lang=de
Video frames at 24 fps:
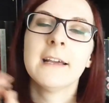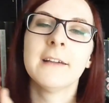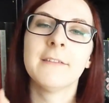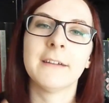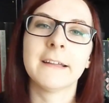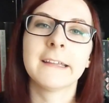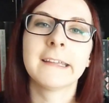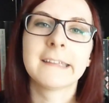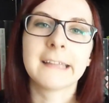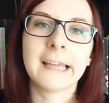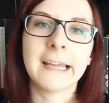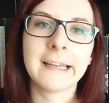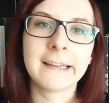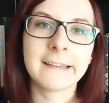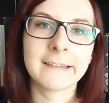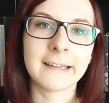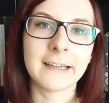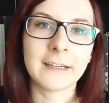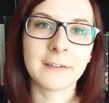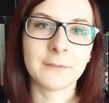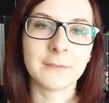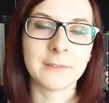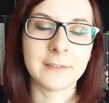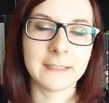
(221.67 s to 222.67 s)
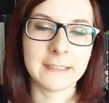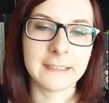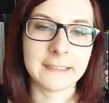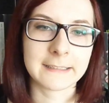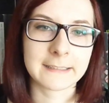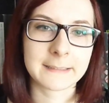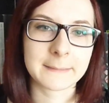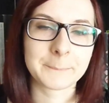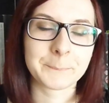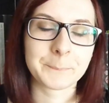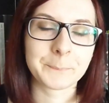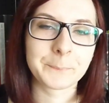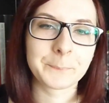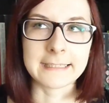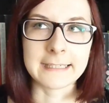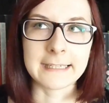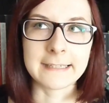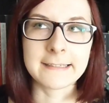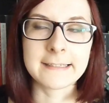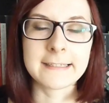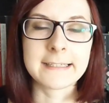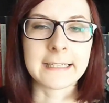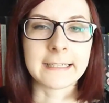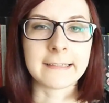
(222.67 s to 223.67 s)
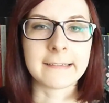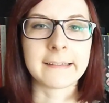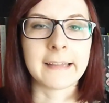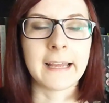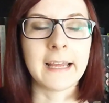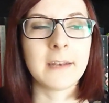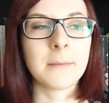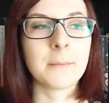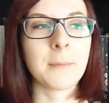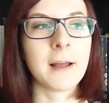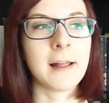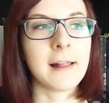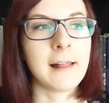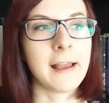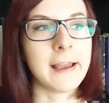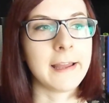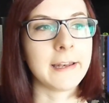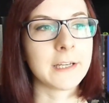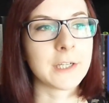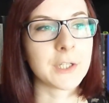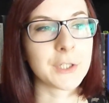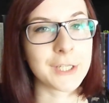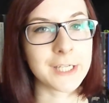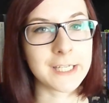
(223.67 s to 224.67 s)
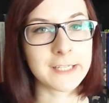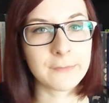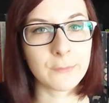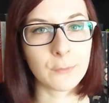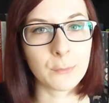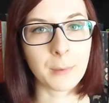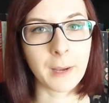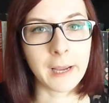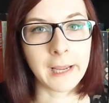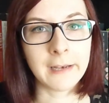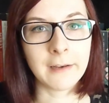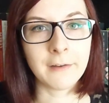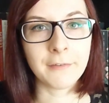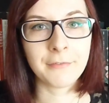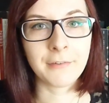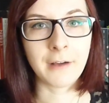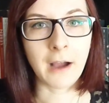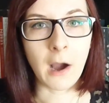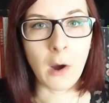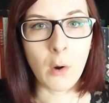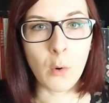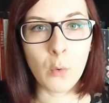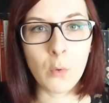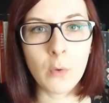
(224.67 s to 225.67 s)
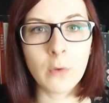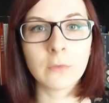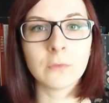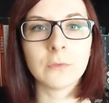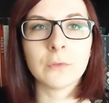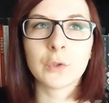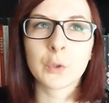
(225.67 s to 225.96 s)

Was ich eigentlich sagen will, ist, dass ich ganz gerne mal eine Geschichte über eine Frau,